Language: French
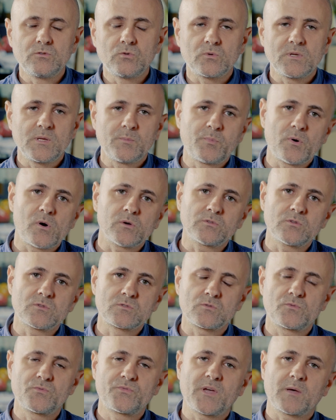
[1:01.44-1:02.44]
dont les portes
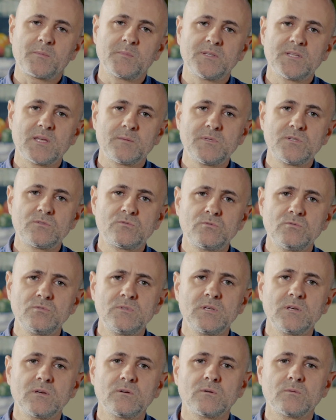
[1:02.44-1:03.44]
sont fermées
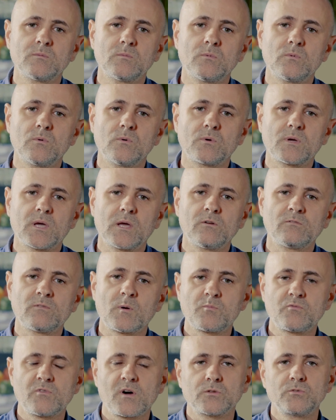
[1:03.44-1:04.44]
d'habitude et auquel on
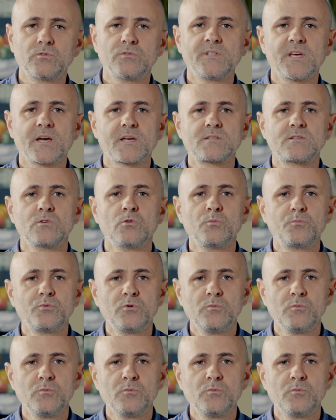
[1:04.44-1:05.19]
va pouvoir donner accès au